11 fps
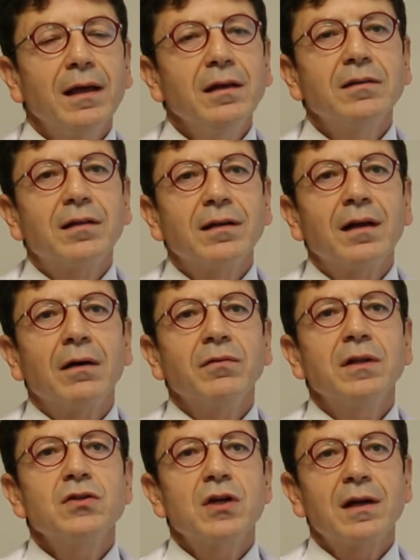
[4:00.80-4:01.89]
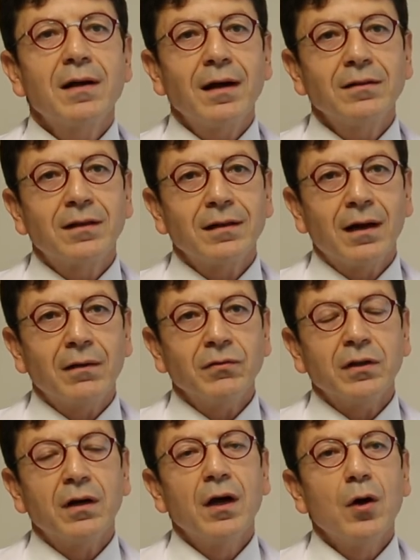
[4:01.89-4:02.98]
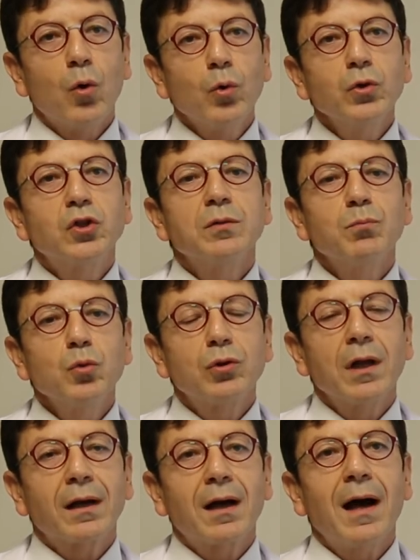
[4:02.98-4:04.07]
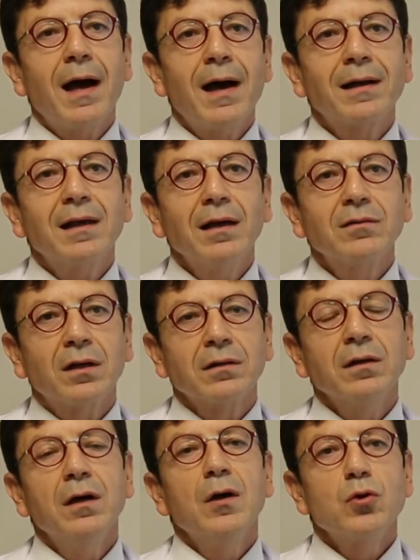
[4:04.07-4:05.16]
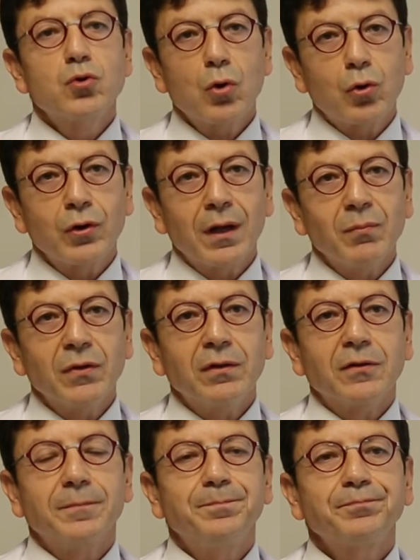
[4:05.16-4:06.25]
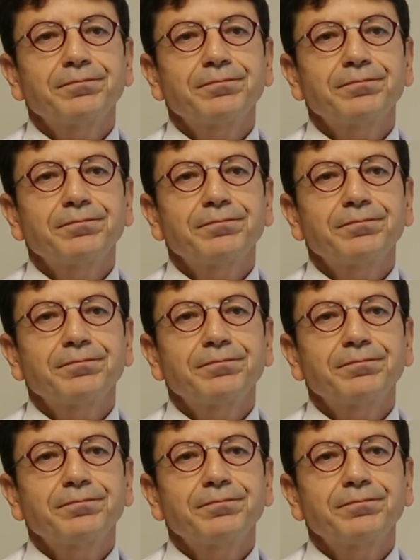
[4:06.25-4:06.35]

en iyi tedavi de cerrahi tedavidir. Onun için mutlaka erken tanı çok önemlidir.